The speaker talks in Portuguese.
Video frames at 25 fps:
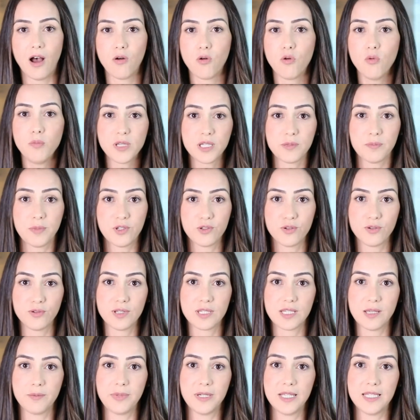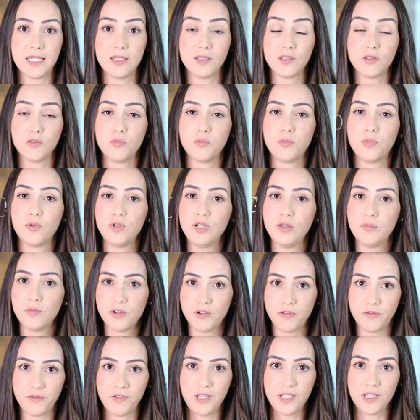Algumas pessoas apresentam
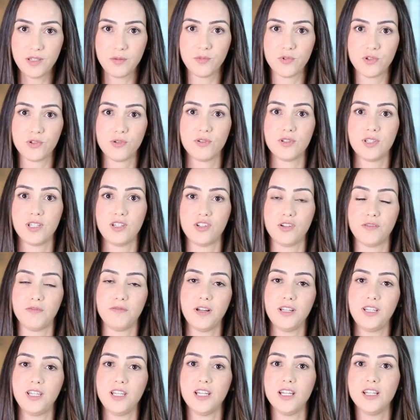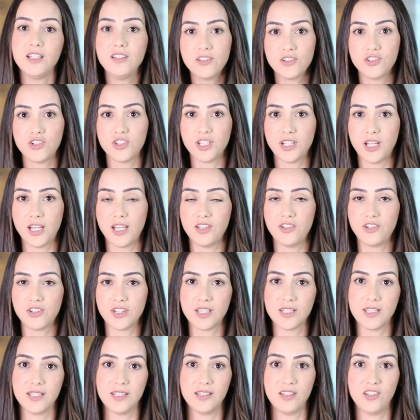polimorfismos, ou seja, variantes
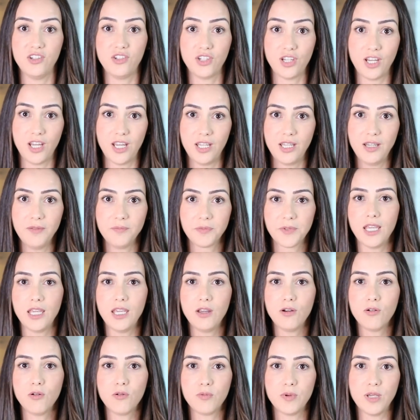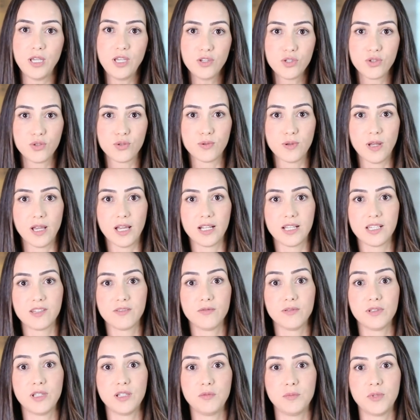genéticas nesse gene, e com isso elas
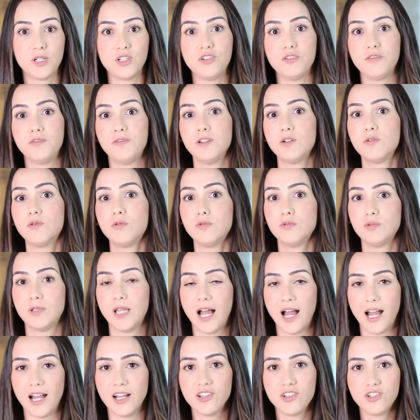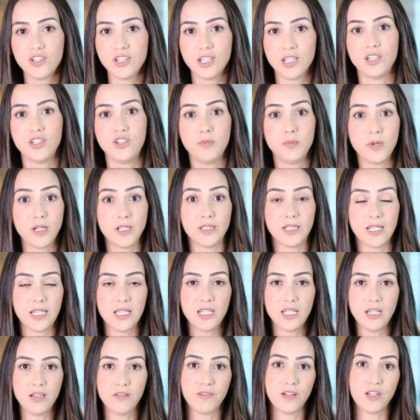vão ter uma dificuldade de manter
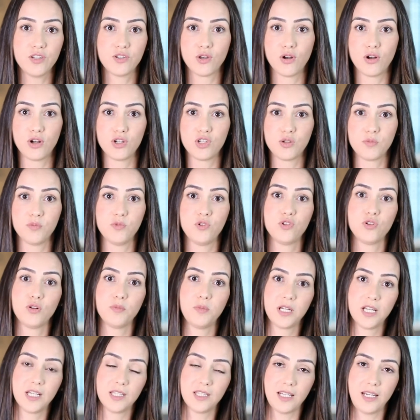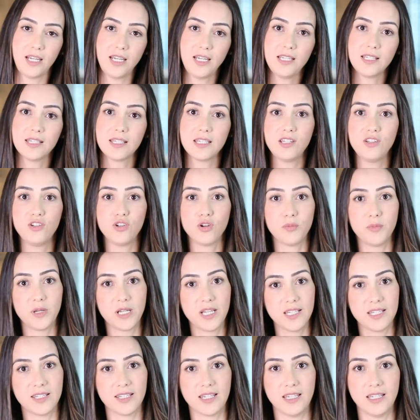níveis ótimos de ômega 3 e de
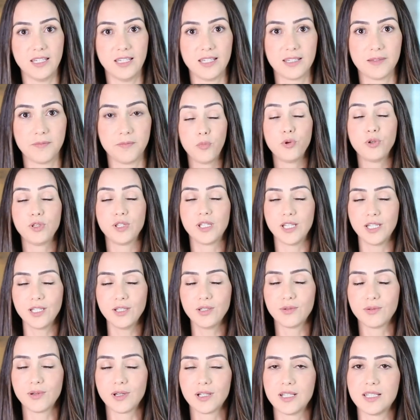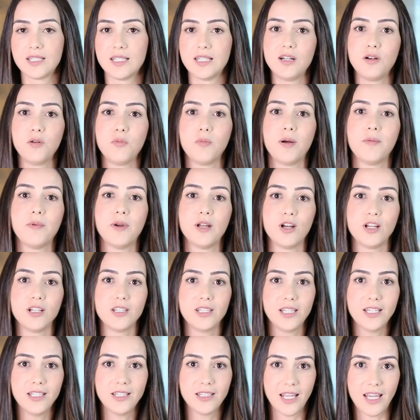ômega 6. Portanto, elas terão uma maior
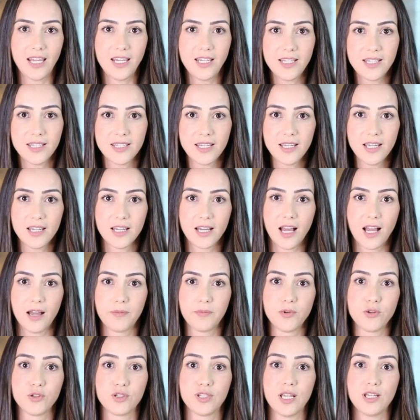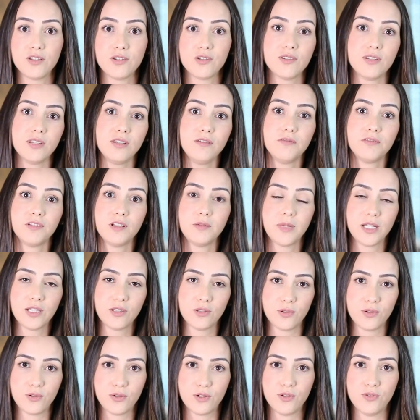tendência a processos
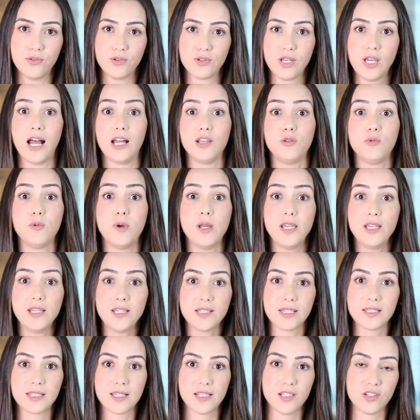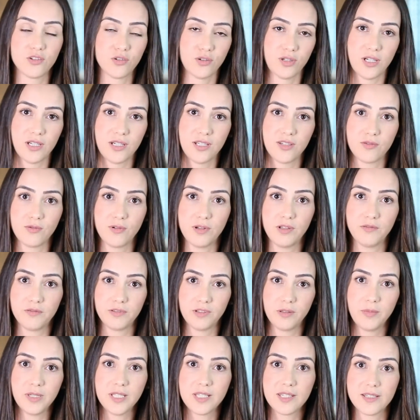inflamatórios, a doenças relacionadas com a
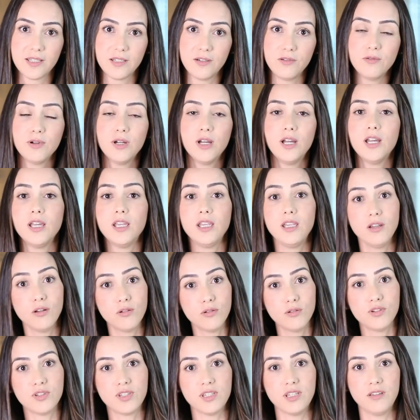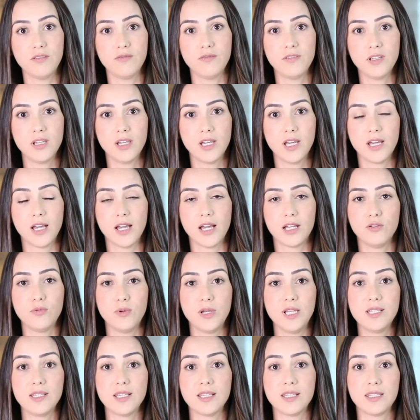inflamação inclusive a
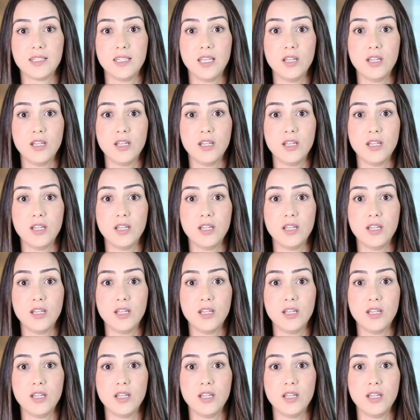doenças